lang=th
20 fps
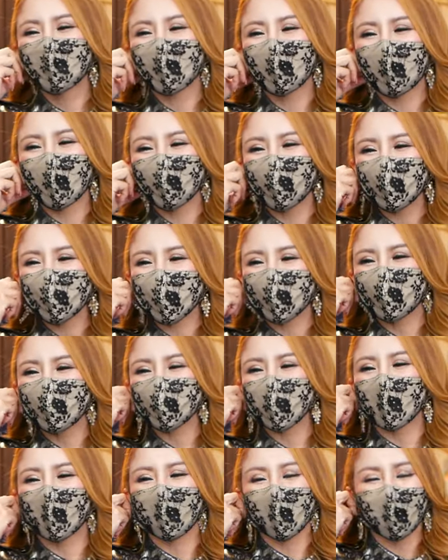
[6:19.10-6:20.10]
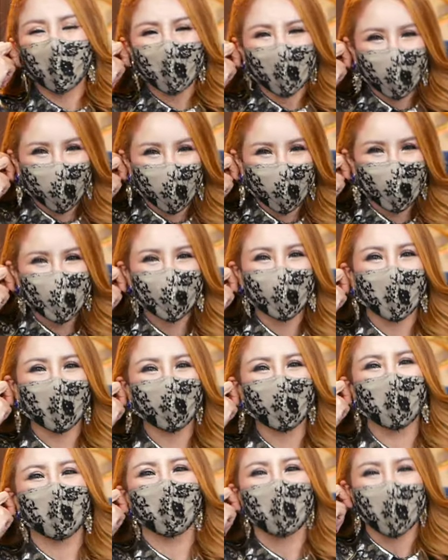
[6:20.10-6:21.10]
นะคะพี่จิ๋มส่งมาให้ครูสวย
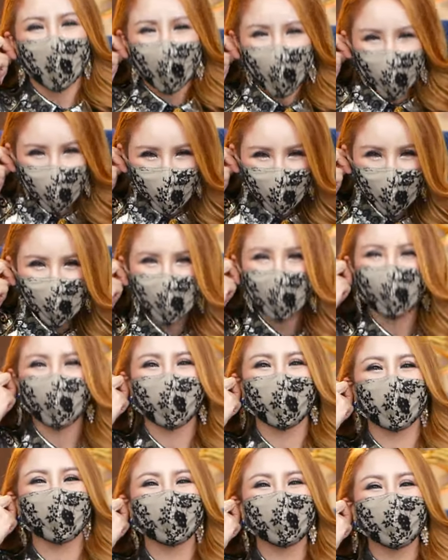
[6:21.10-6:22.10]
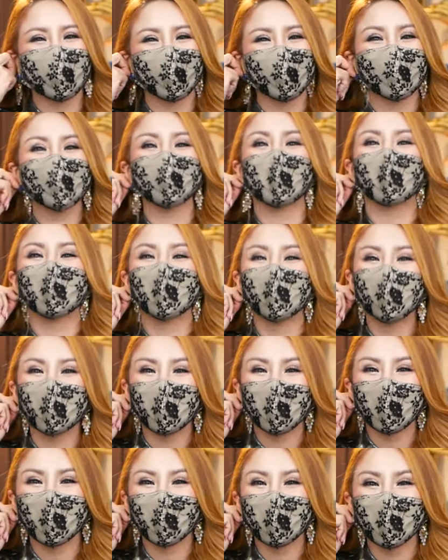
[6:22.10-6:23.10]
มากขอบคุณพี่จิ๋มนะทีนี้ด้วยใส่แล้ว
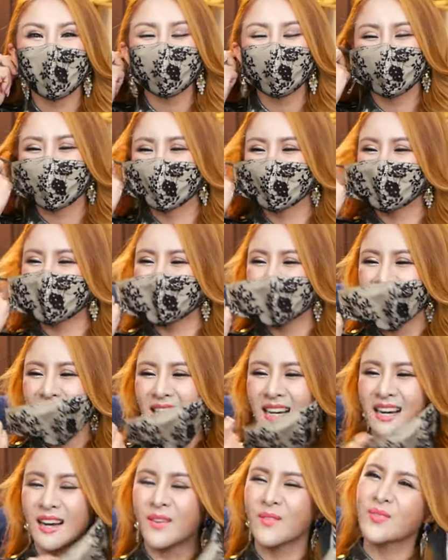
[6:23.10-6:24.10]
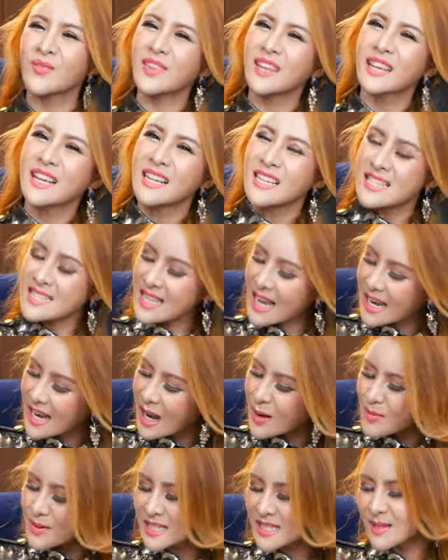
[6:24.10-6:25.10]
นะอ่าใส่
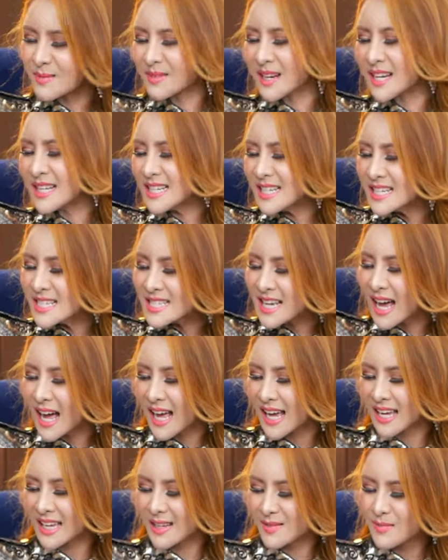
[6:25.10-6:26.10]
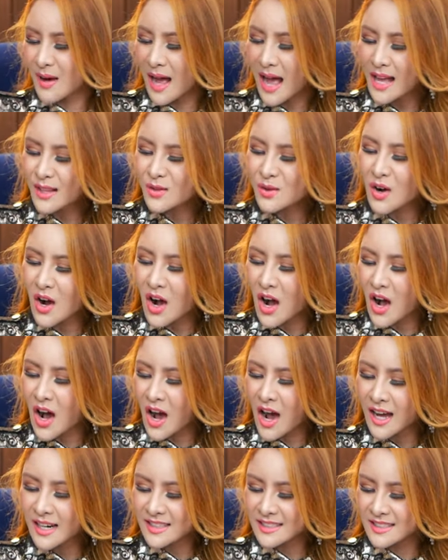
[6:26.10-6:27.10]
แล้วพี่จิ๋มได้ดีใจมาทุกค
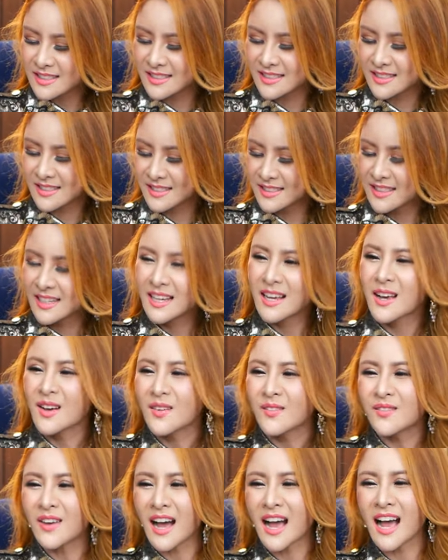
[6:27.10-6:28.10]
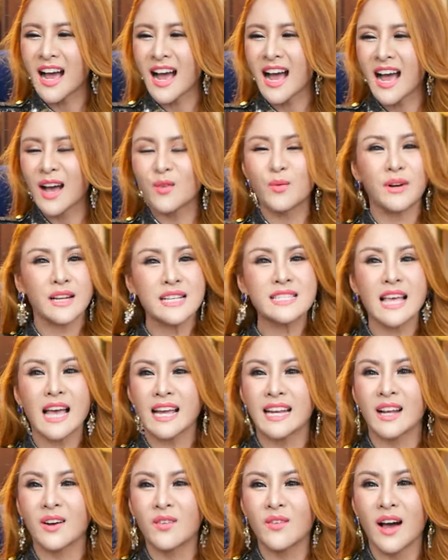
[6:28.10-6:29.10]
นมาวันนี้
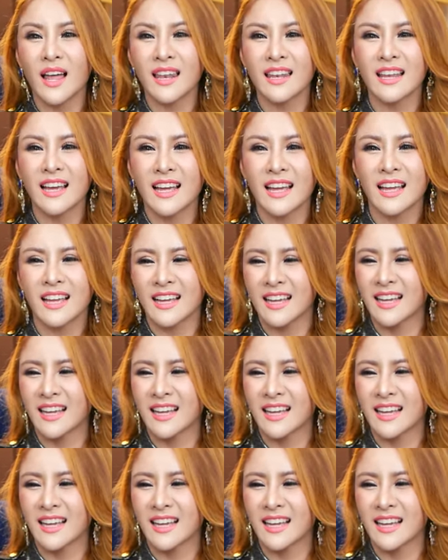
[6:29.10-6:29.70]
ใส่ทั้งวันเลย